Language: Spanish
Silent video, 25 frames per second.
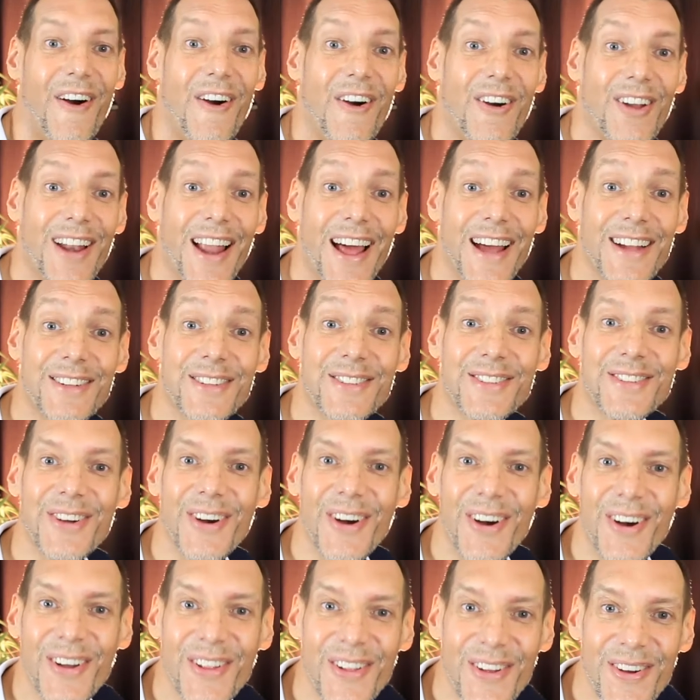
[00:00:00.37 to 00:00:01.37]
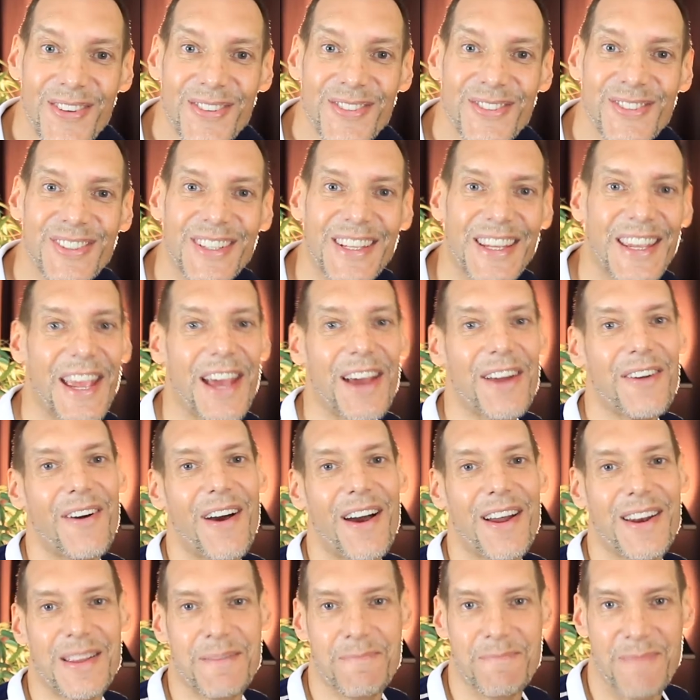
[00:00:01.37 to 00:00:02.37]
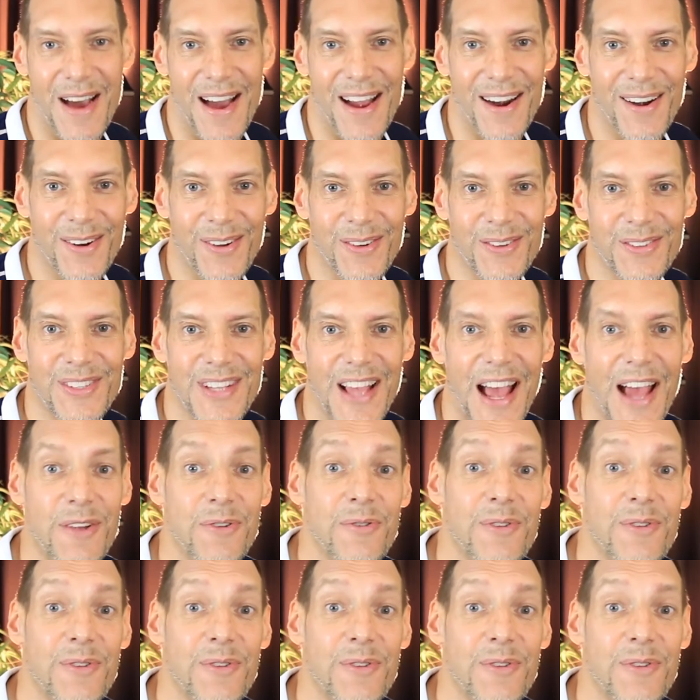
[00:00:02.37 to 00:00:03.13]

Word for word: Hola a todos, quiero animarlos